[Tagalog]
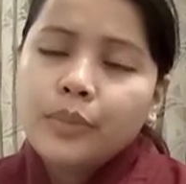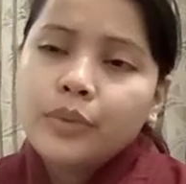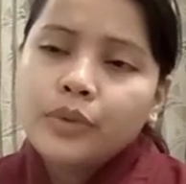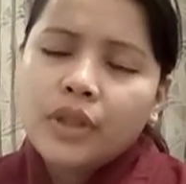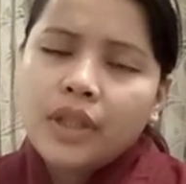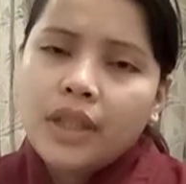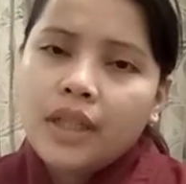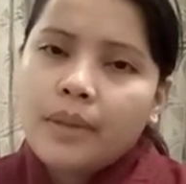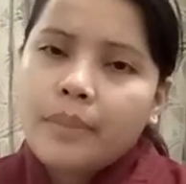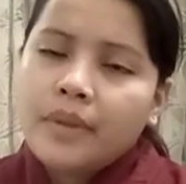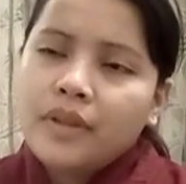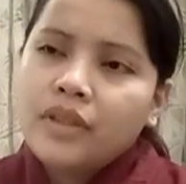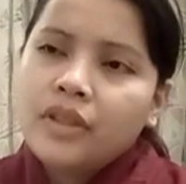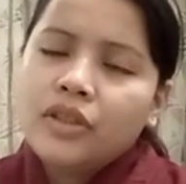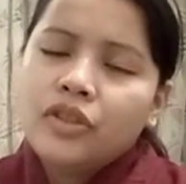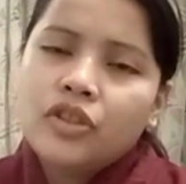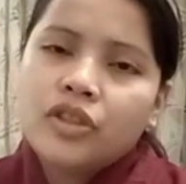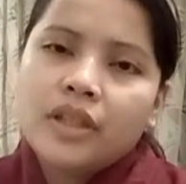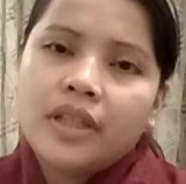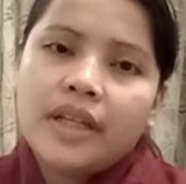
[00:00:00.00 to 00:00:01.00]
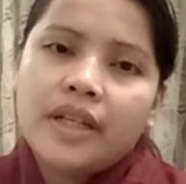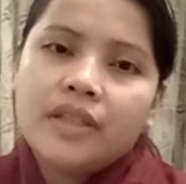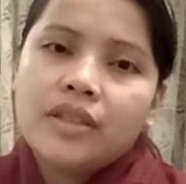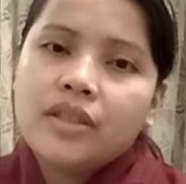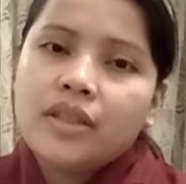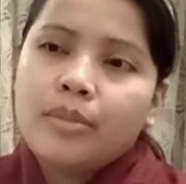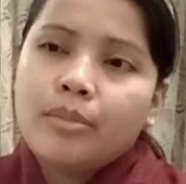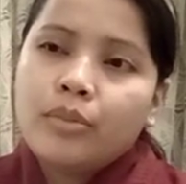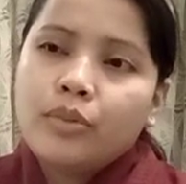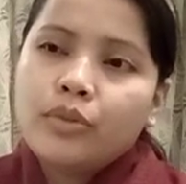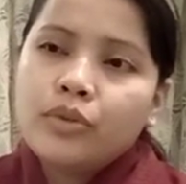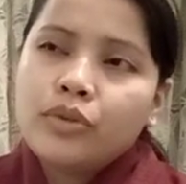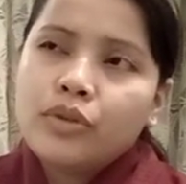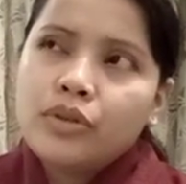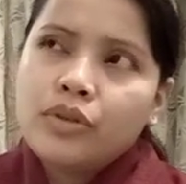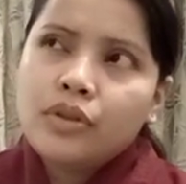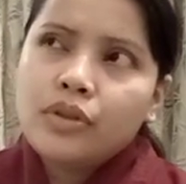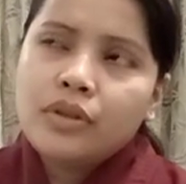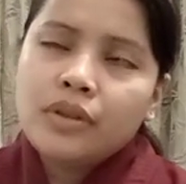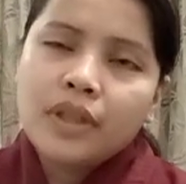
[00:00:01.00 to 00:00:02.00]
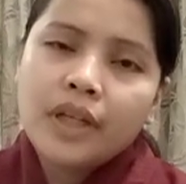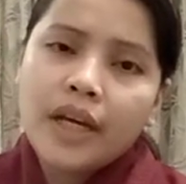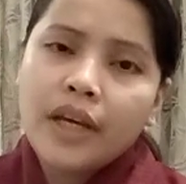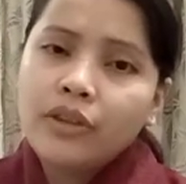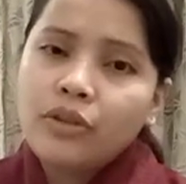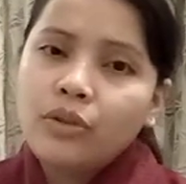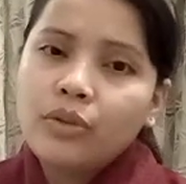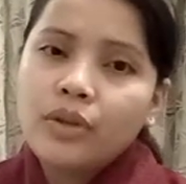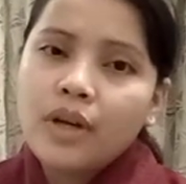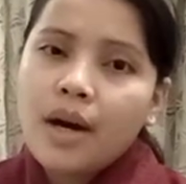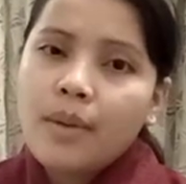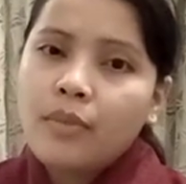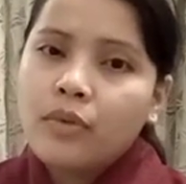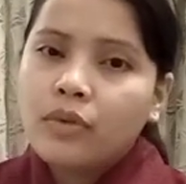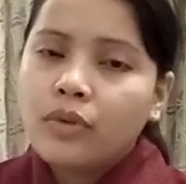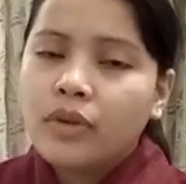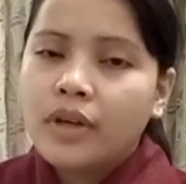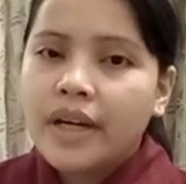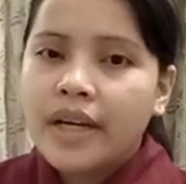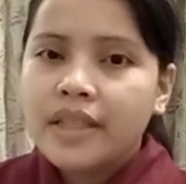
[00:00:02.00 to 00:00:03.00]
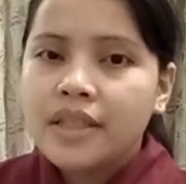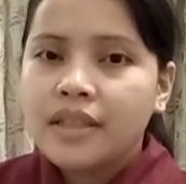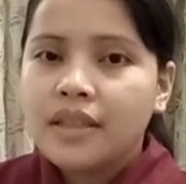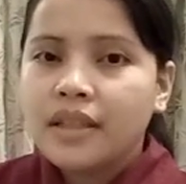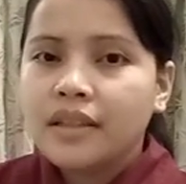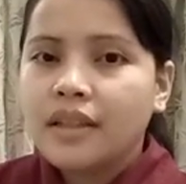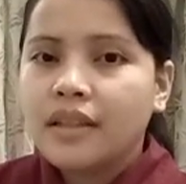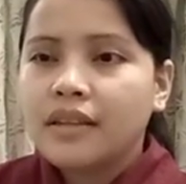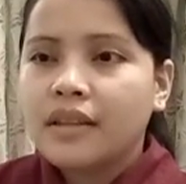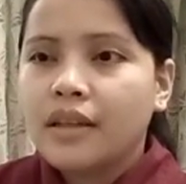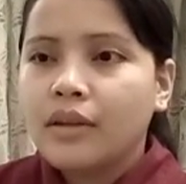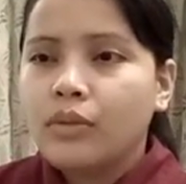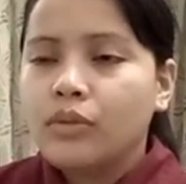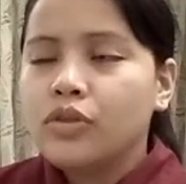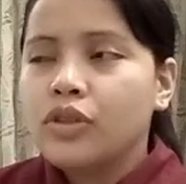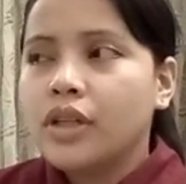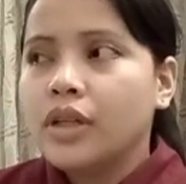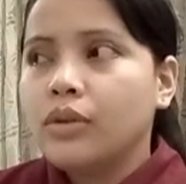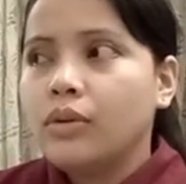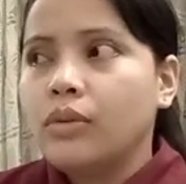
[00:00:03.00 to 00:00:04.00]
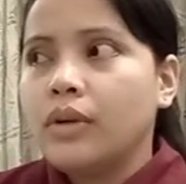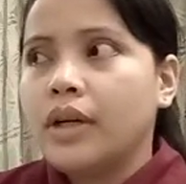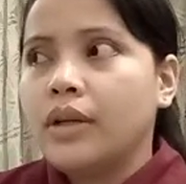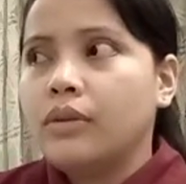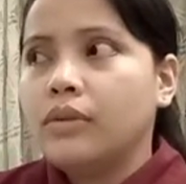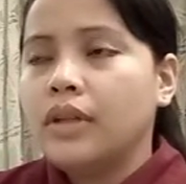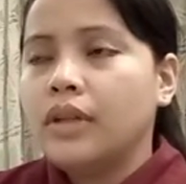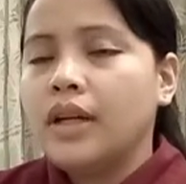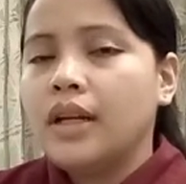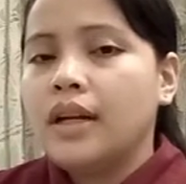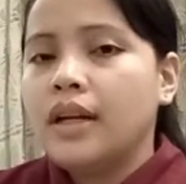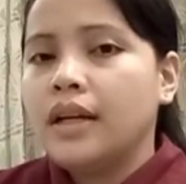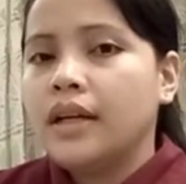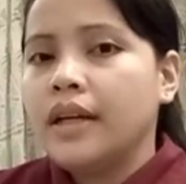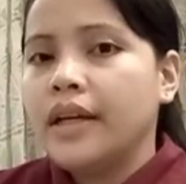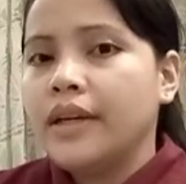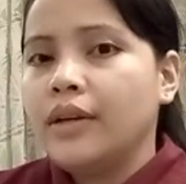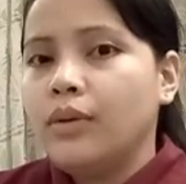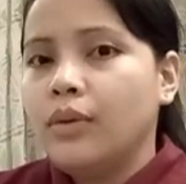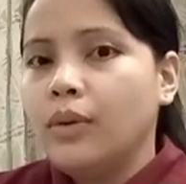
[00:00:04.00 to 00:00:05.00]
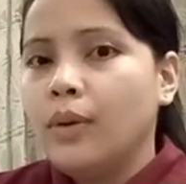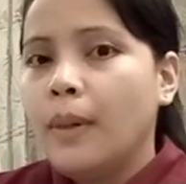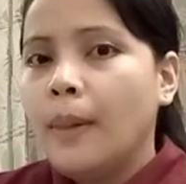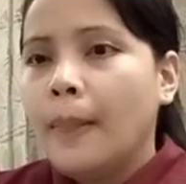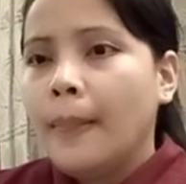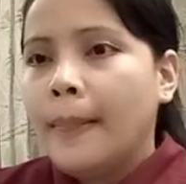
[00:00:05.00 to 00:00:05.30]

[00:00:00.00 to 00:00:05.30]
Puti naman din siya guys. Tapos, kahit yung amo ko guys, nagtatanong siya kung anong nilalagay ko.